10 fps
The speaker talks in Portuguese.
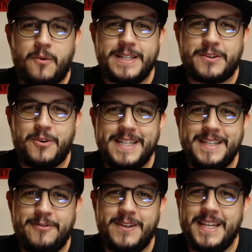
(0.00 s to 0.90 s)
com a escolha
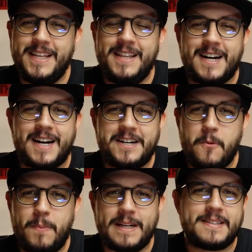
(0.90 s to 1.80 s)
definida,
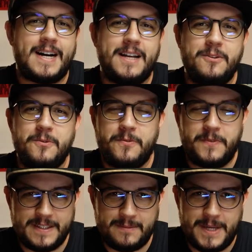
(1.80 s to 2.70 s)
cartão passado,
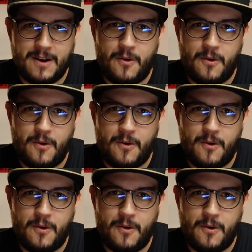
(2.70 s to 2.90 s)
fiz a minha